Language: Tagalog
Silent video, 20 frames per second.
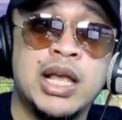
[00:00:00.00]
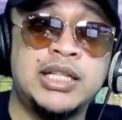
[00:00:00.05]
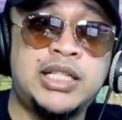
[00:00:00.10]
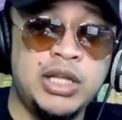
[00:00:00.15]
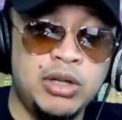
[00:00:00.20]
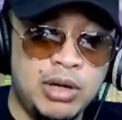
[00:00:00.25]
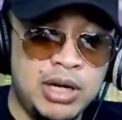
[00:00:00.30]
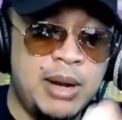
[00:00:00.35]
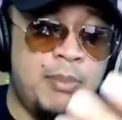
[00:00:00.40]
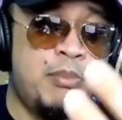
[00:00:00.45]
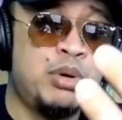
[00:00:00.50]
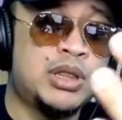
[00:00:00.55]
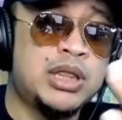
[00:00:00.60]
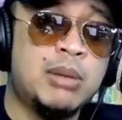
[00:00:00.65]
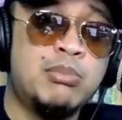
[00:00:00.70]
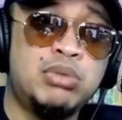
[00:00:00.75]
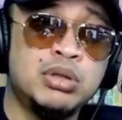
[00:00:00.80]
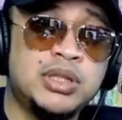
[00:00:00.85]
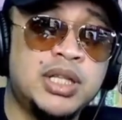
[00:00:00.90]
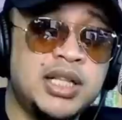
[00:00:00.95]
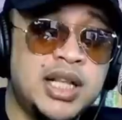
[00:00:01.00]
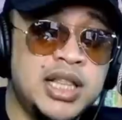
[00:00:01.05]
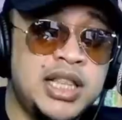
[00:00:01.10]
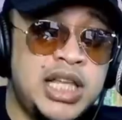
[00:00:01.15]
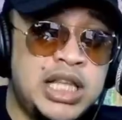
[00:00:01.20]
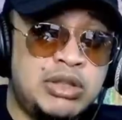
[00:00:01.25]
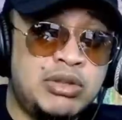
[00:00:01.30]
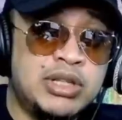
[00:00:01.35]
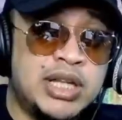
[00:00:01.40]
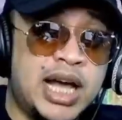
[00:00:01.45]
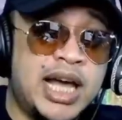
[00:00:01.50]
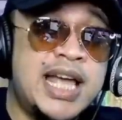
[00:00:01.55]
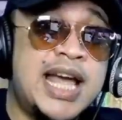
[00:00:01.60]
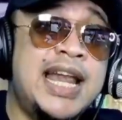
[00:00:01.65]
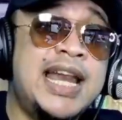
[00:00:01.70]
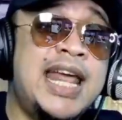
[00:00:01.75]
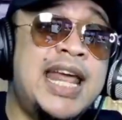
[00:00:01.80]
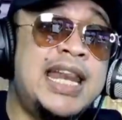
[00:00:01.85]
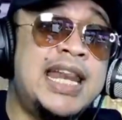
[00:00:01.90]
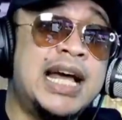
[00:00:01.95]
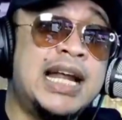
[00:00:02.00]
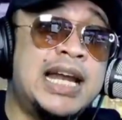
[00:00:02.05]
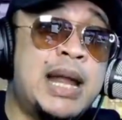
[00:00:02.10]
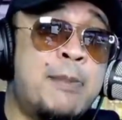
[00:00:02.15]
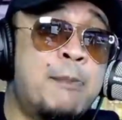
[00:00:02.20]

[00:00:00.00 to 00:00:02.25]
Kasi yung lambot-lambot na nandito niya, kaya lelang